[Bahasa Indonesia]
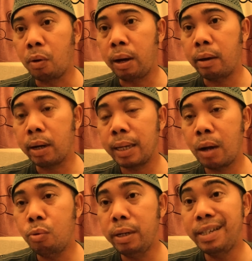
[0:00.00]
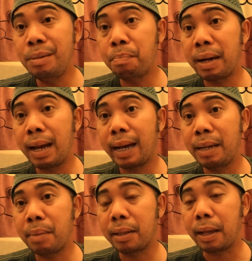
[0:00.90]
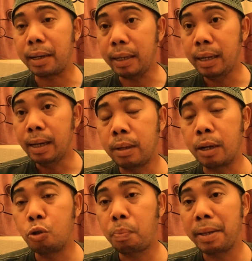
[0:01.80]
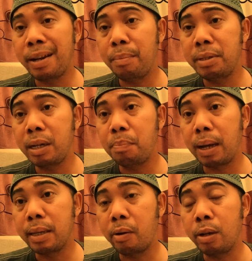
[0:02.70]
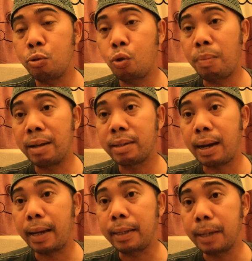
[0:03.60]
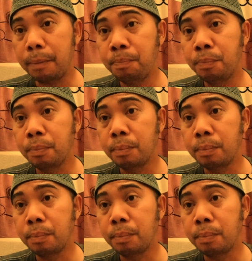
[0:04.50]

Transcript: Oleh orang Yahudi disimpanlah kalimat tadi dan supaya tidak bisa dipelajari oleh suku bangsa lainnya,